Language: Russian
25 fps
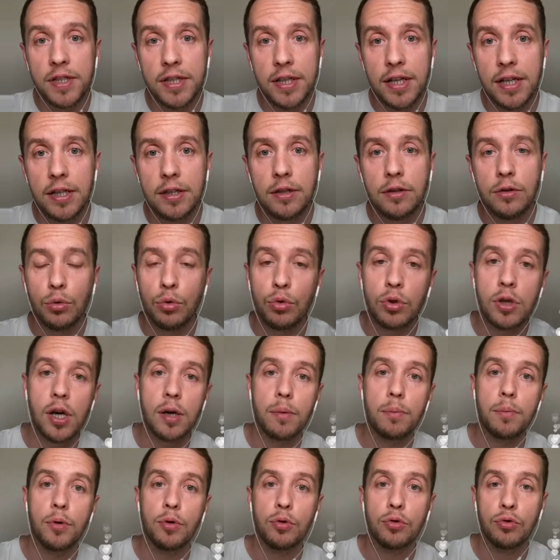в зал, ну
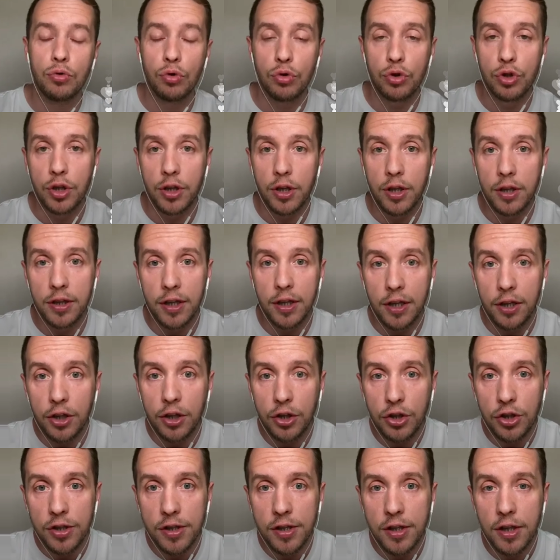как бы он тоже
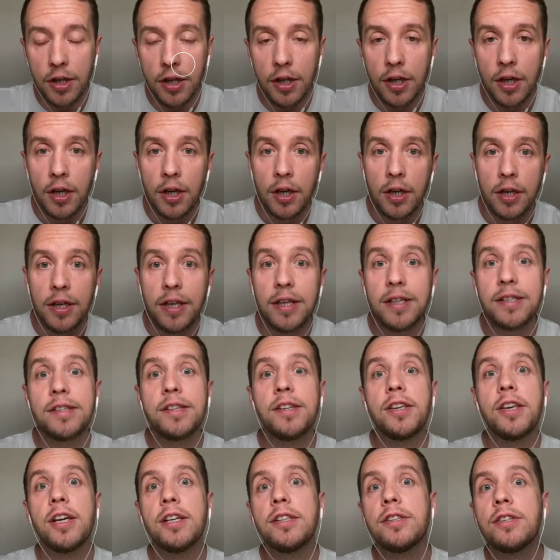риторический.
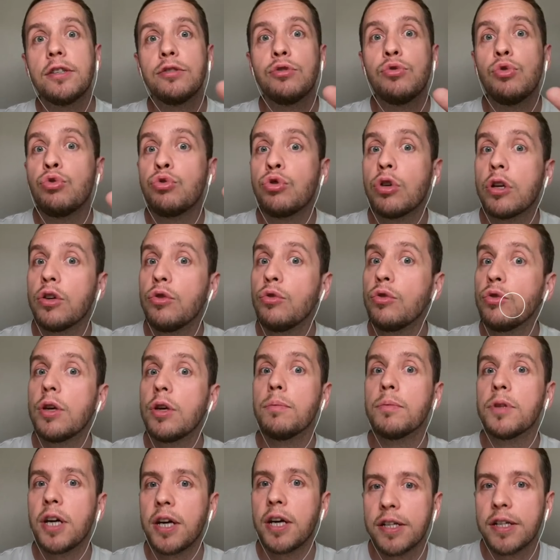Если я делаю утреннюю
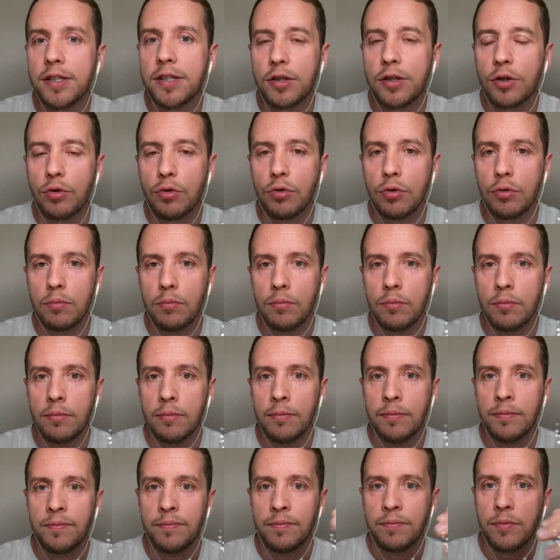гимнастику,
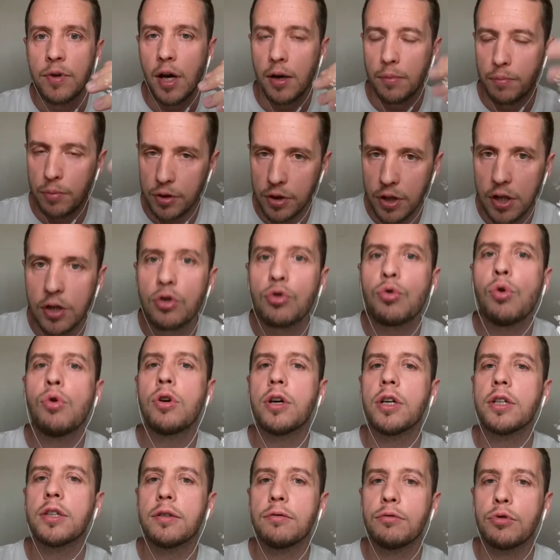как бы
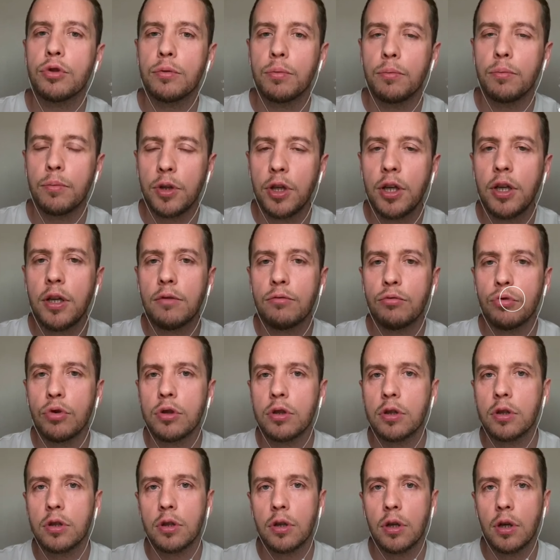насколько это вот мне
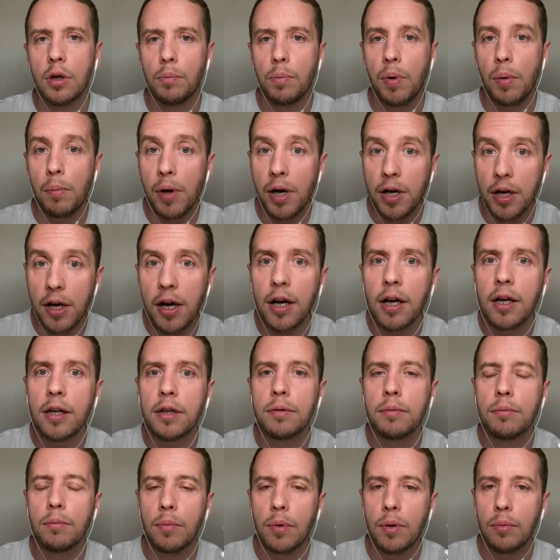вот э,
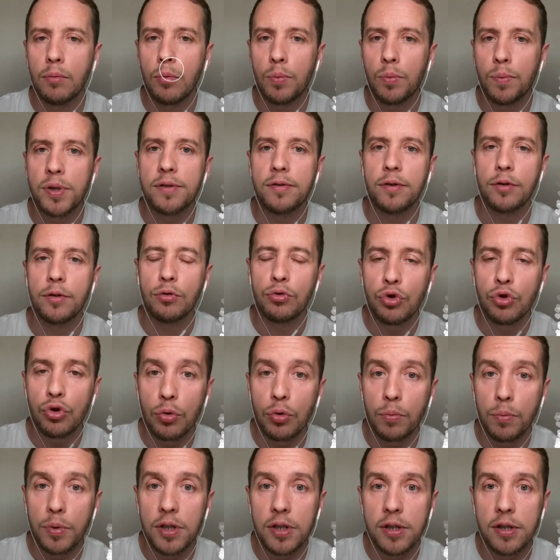помогает моему
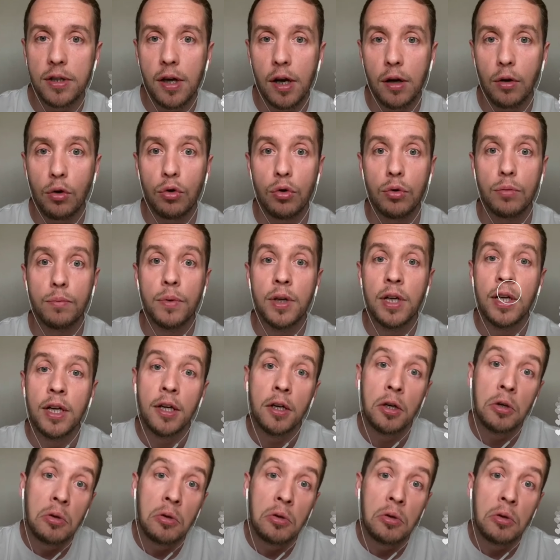позвоночнику быть здоровым?